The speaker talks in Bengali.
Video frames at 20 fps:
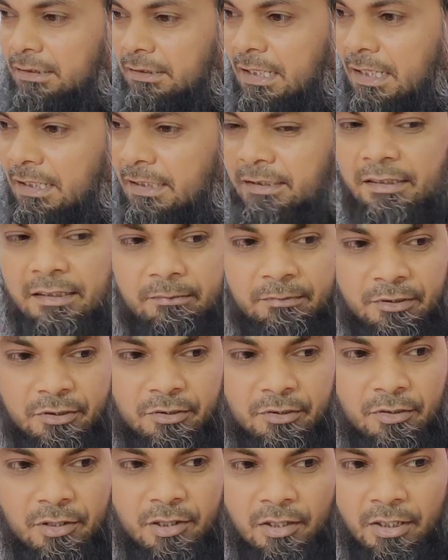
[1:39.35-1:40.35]
তাকে নিয়ে
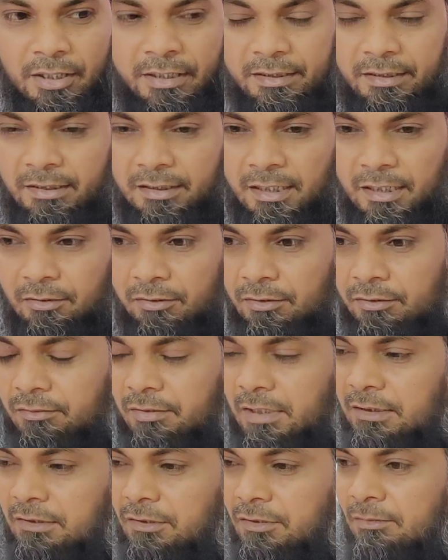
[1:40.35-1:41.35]
ভিডিও করা হয়নি কারণ
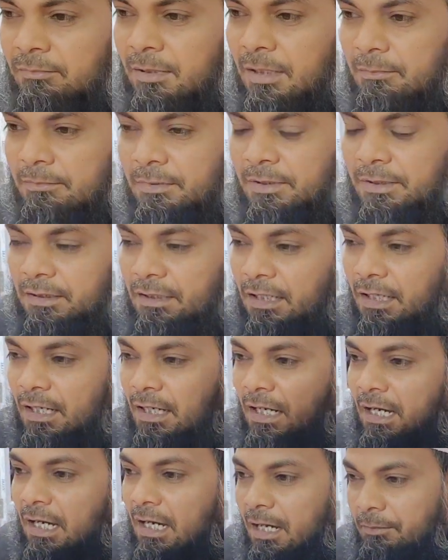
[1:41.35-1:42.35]
সাধারণভাবে
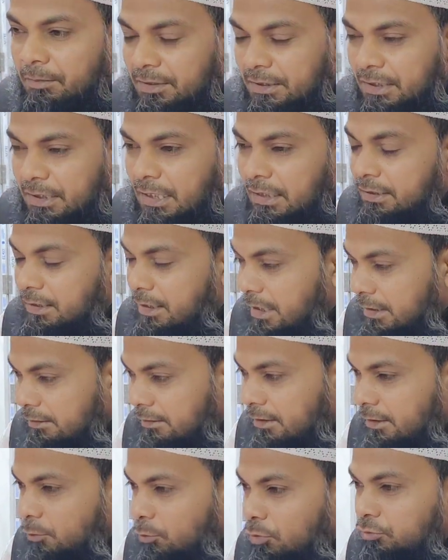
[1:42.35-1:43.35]
আমাদের কাছে
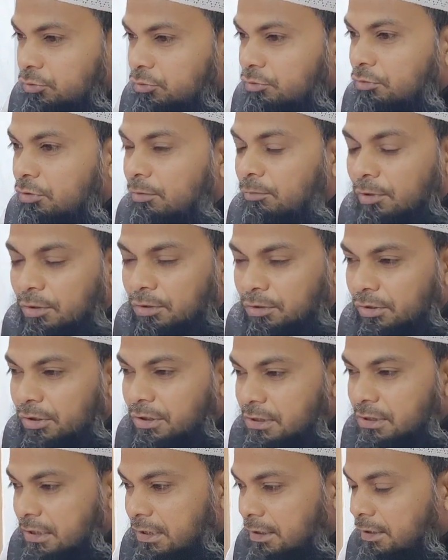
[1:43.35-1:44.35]
আসলে ওষুধগুলো বন্ধ
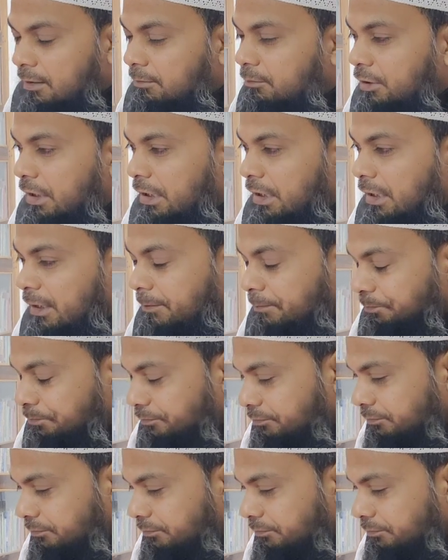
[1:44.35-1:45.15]
হয়ে যায় আলহামদুলিল্লাহ